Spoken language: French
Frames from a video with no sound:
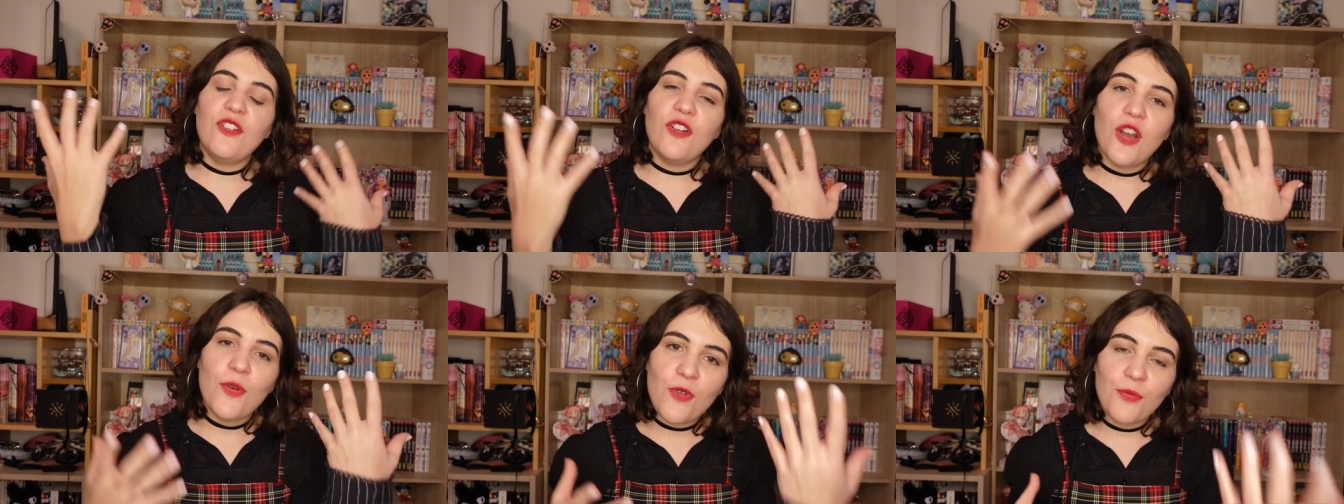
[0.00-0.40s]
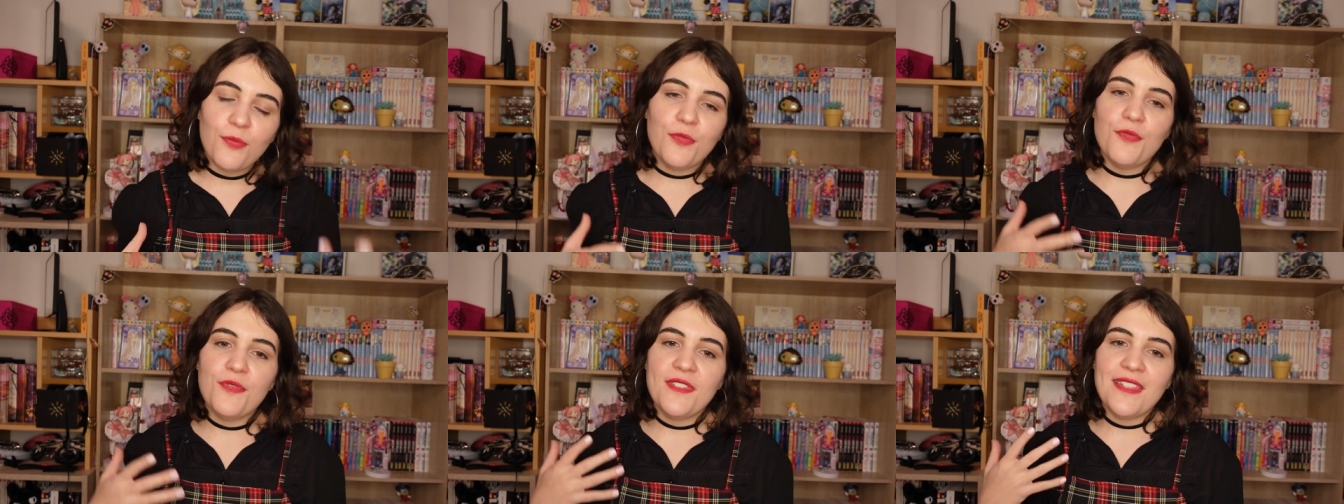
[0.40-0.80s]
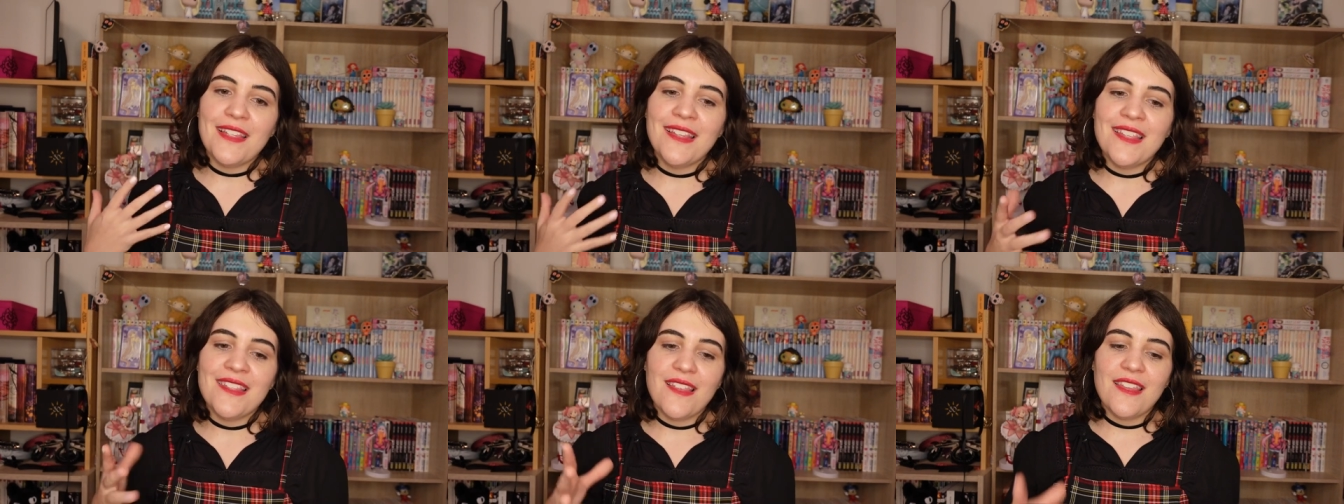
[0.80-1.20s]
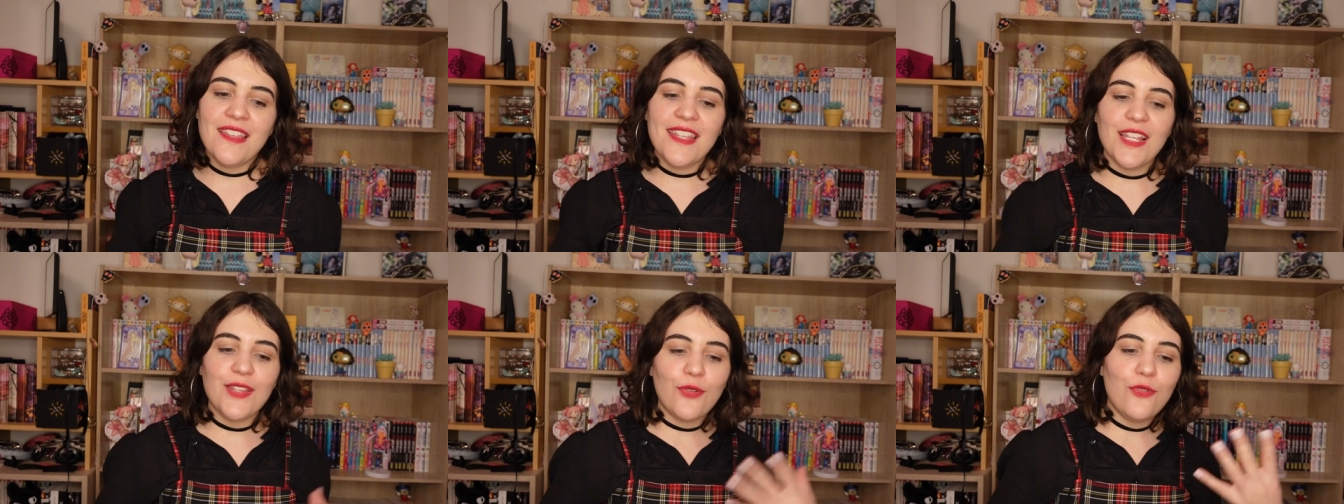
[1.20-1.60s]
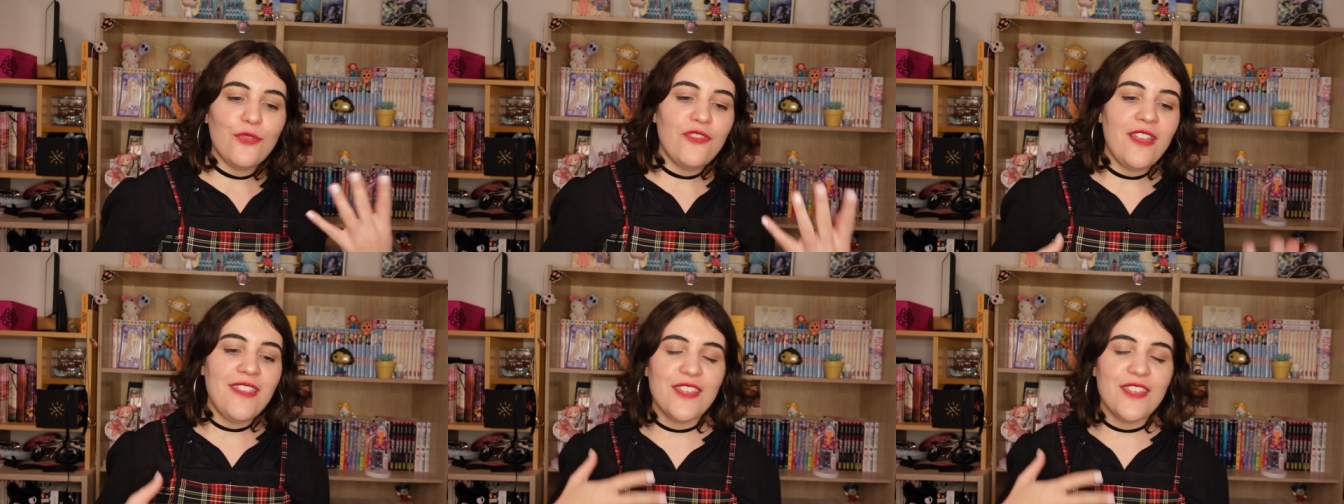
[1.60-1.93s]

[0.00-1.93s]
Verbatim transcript: comme en plus il a des années 80,